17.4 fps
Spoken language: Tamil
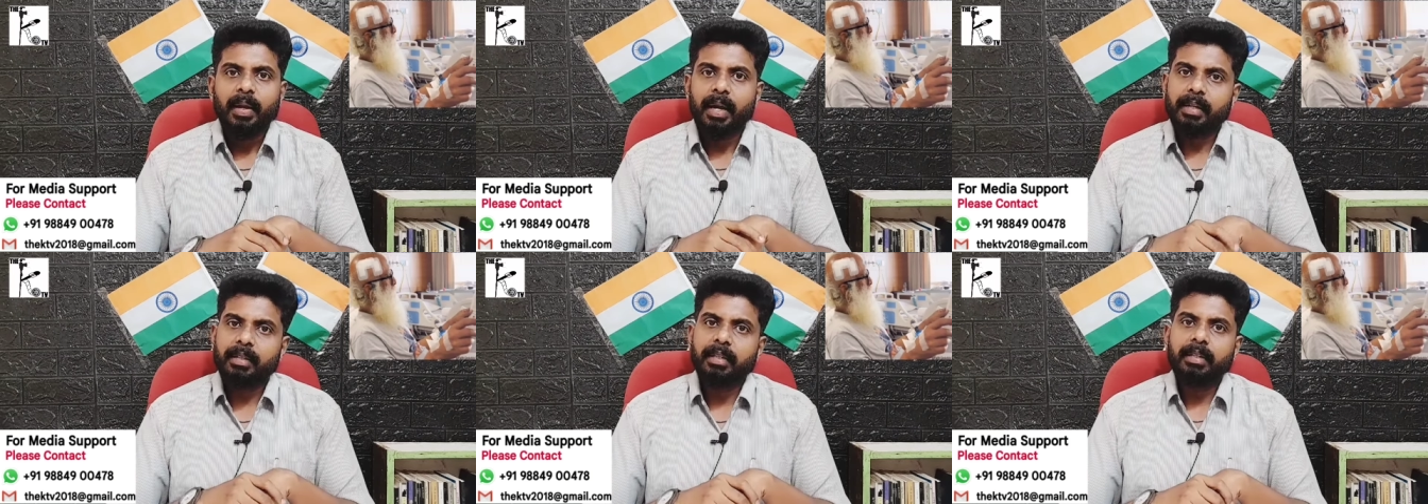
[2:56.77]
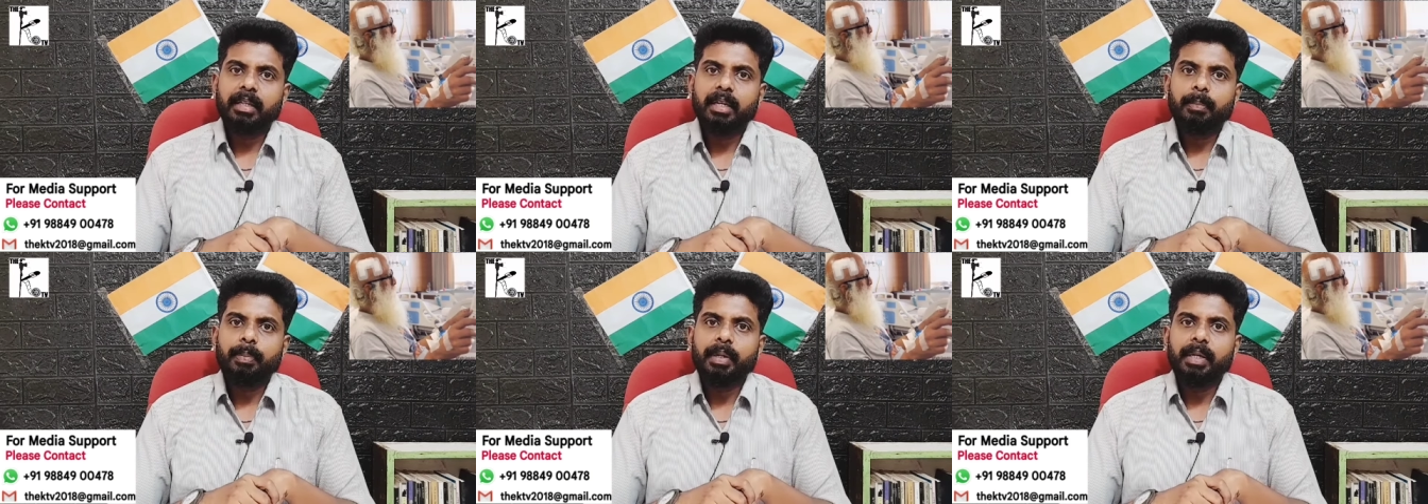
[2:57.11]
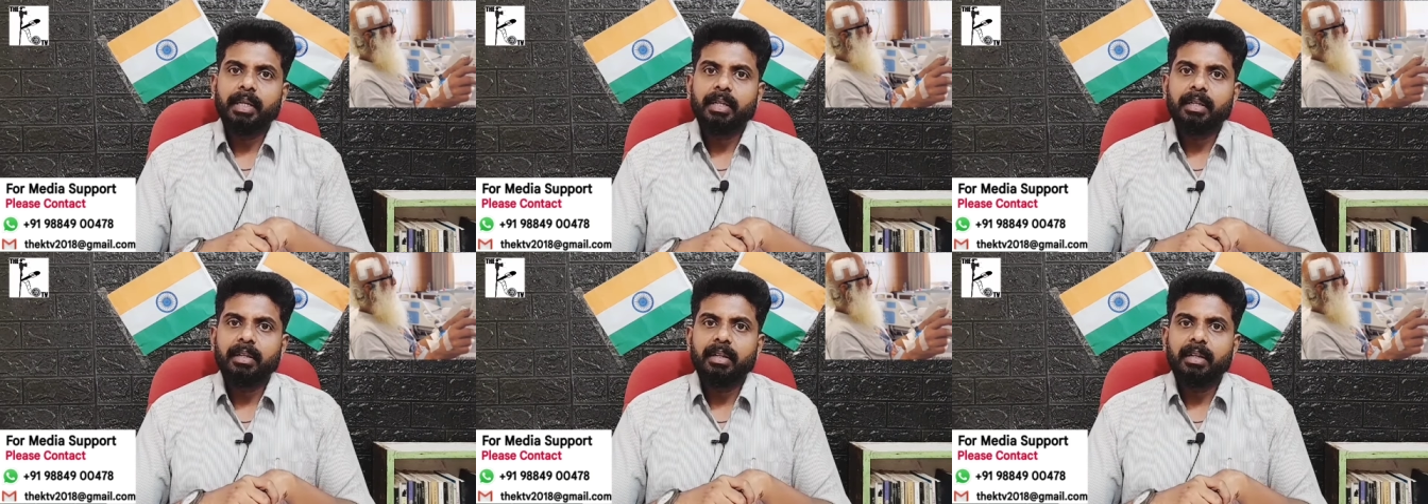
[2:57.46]
எடுத்ததுக்கு
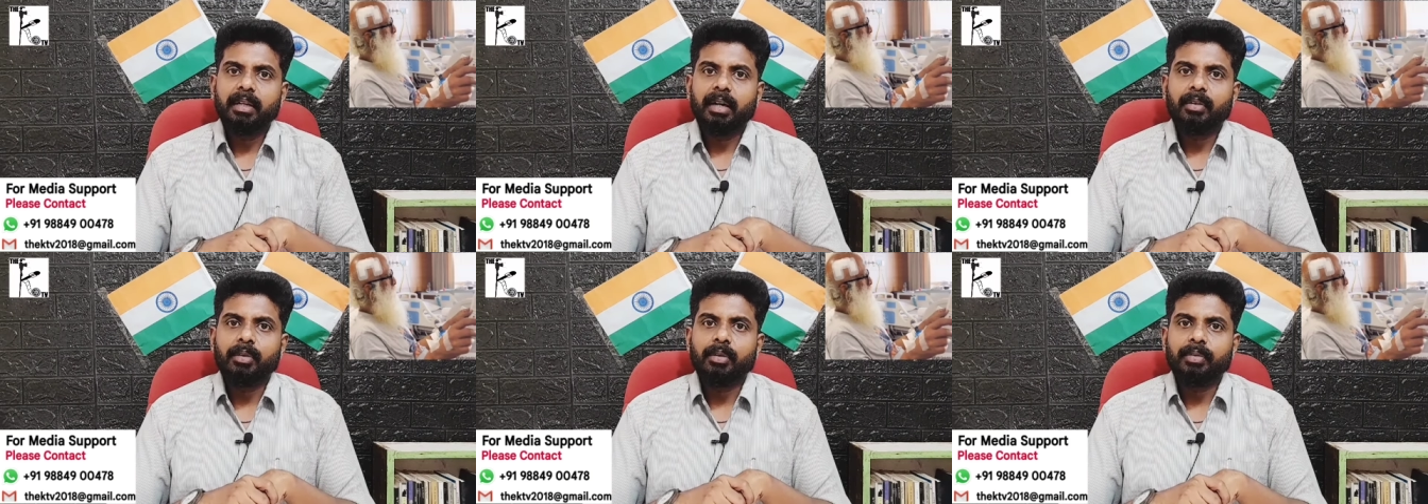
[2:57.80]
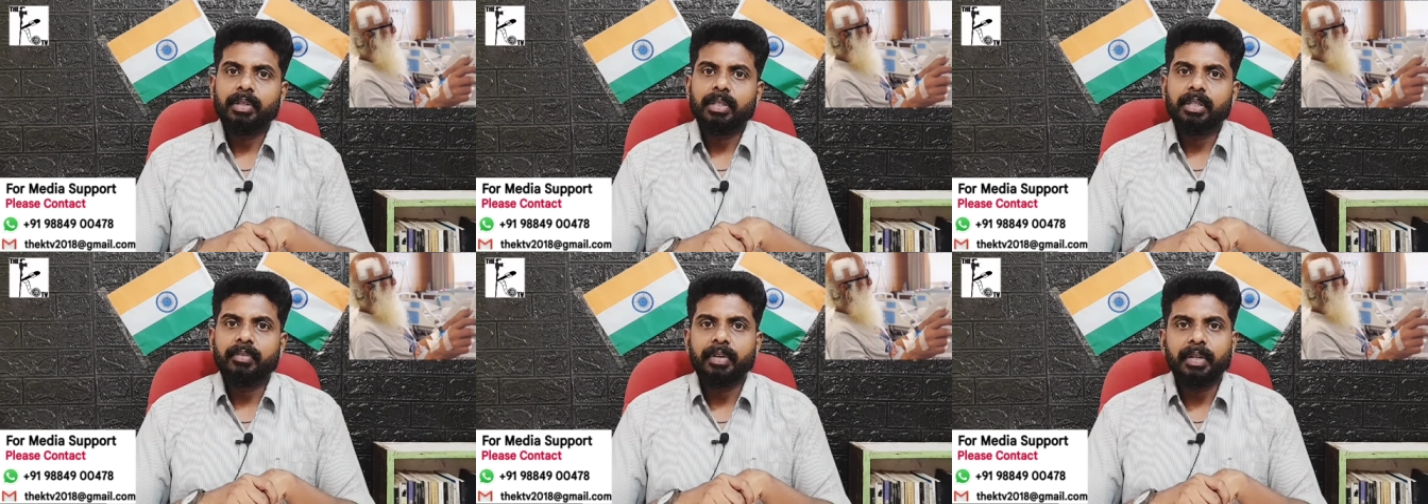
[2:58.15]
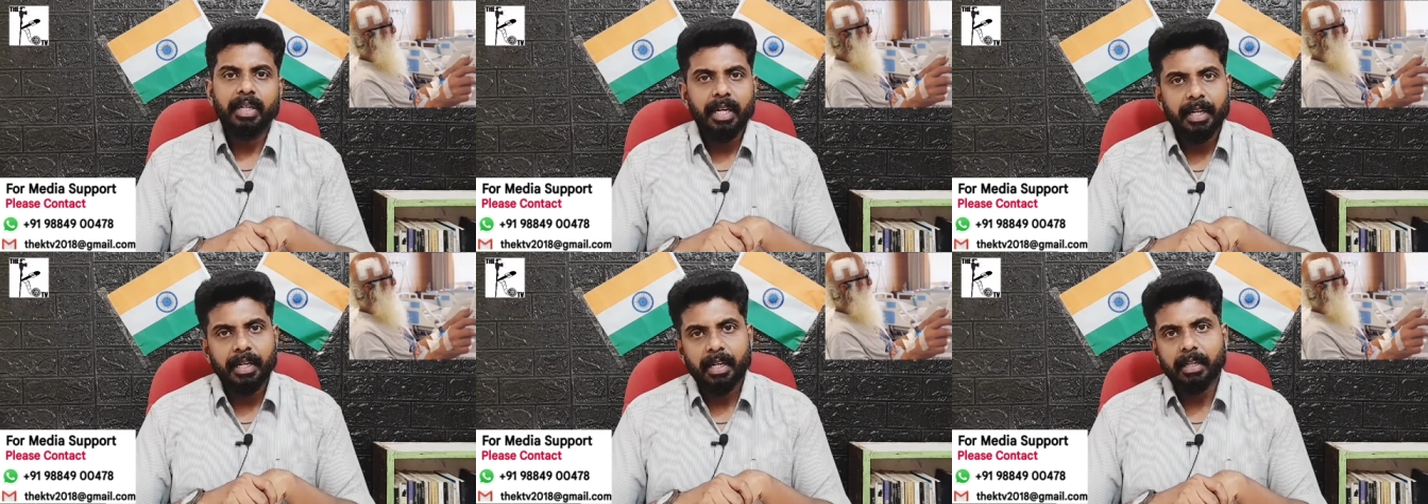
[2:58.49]
பிறகு அவர் வந்து
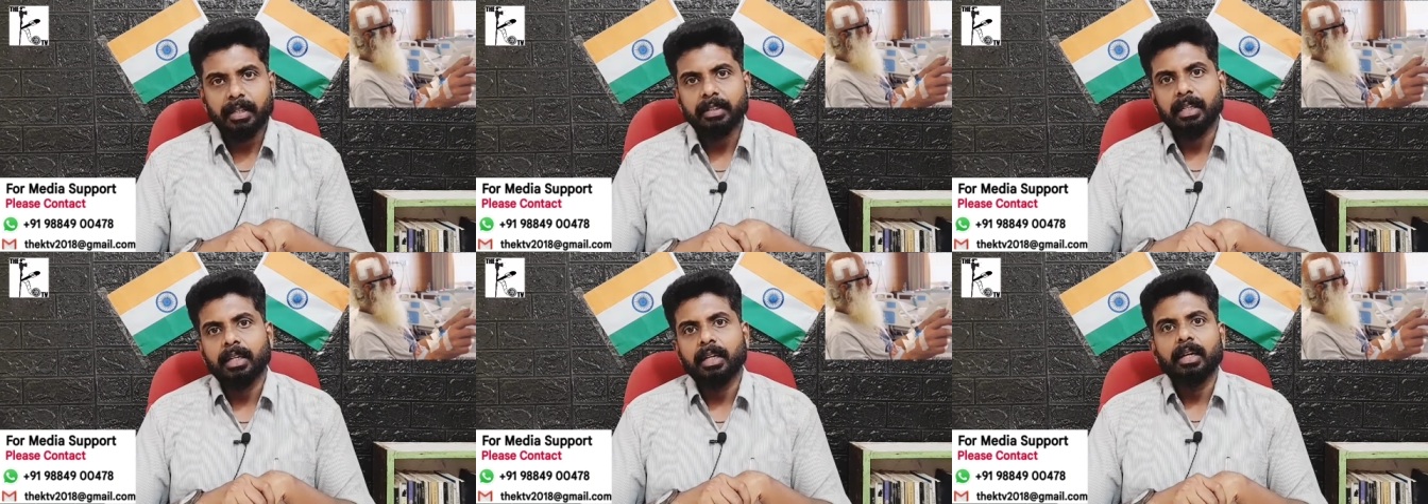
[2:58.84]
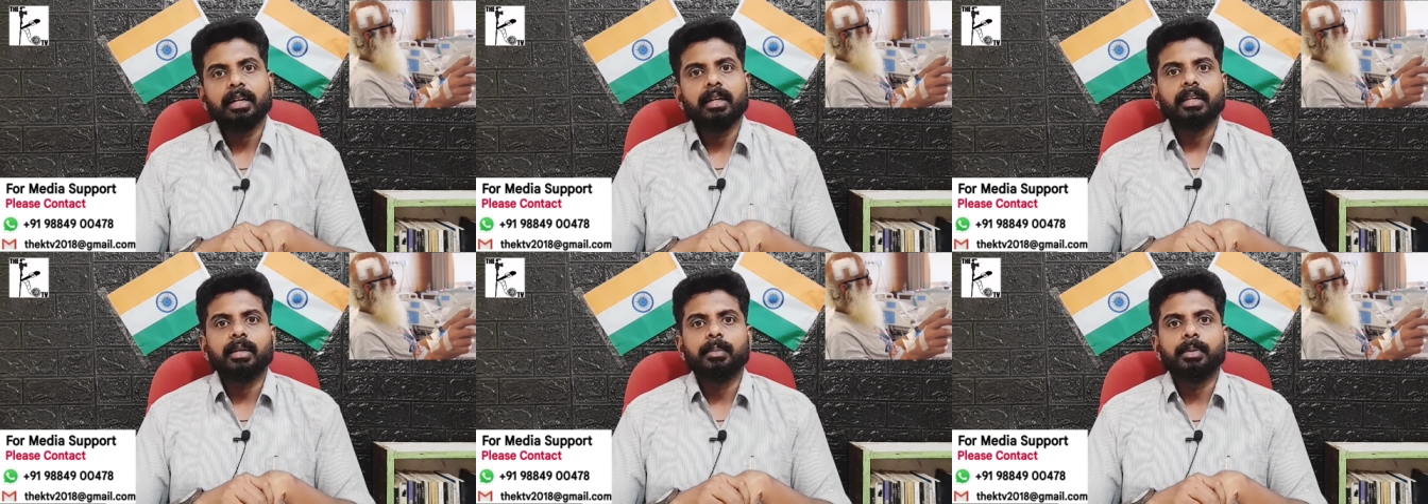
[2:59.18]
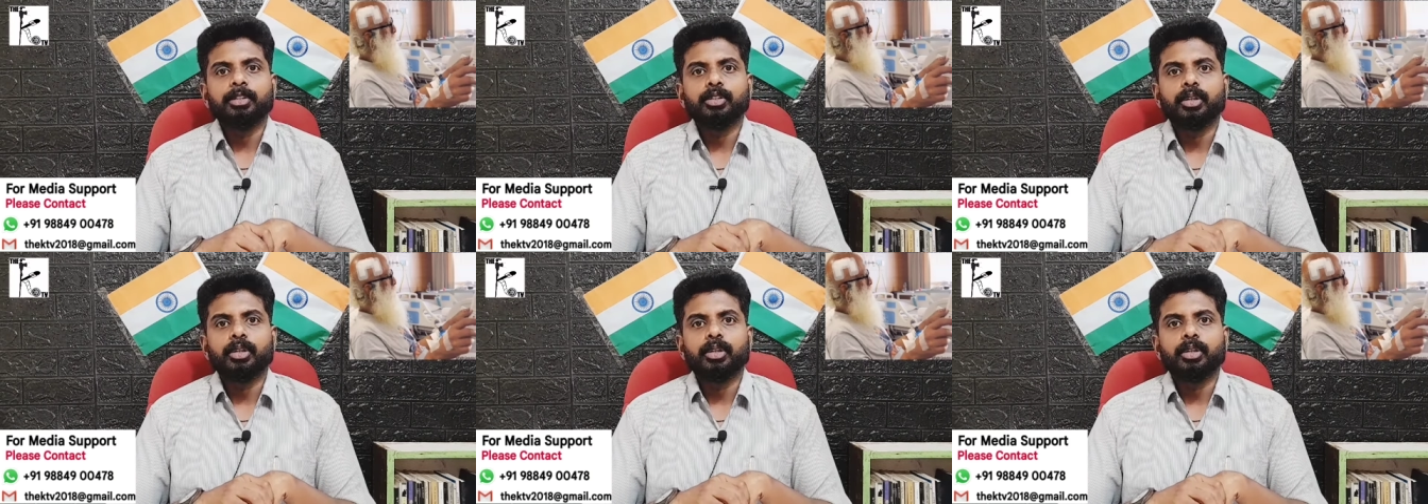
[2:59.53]
வென்டிலேட்டர் இருந்திருக்காரு அப்படின்னு